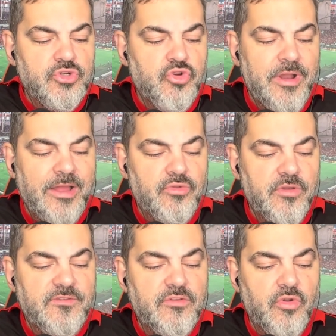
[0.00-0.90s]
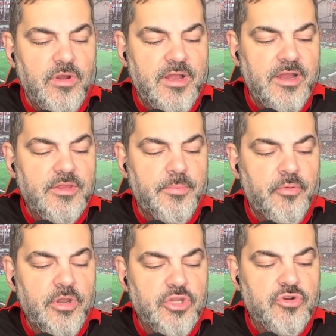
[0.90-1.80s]
Jogador se trocando e
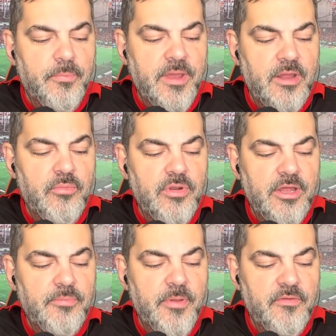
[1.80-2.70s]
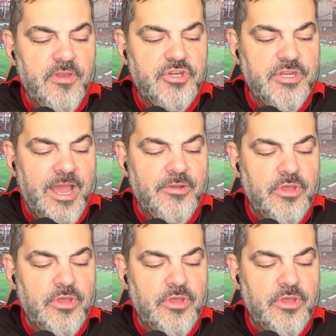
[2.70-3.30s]
político perambulando pelo vestiário.